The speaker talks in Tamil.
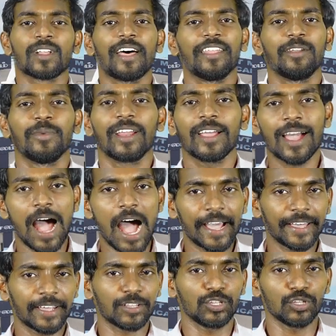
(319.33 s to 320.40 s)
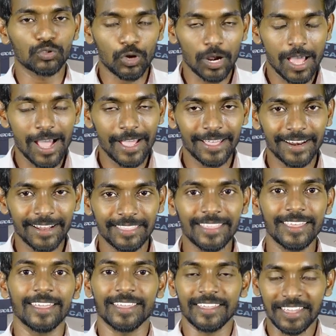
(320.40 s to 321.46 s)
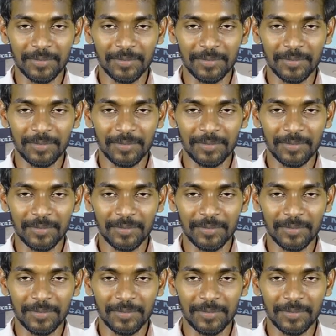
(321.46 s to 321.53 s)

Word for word: அதன் பிறகு ஆயிரத்தி தொள்ளாயிரத்தி